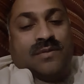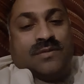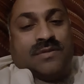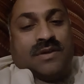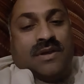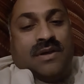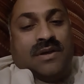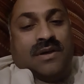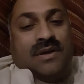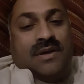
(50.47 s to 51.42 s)
उसके
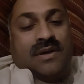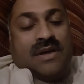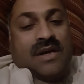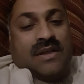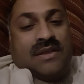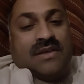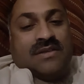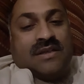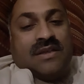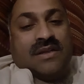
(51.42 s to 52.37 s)
क्या कहते हैं
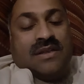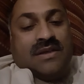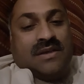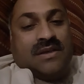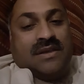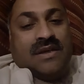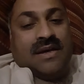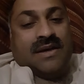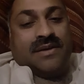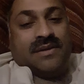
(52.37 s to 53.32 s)
सदर ने
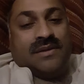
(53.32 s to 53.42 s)
किया है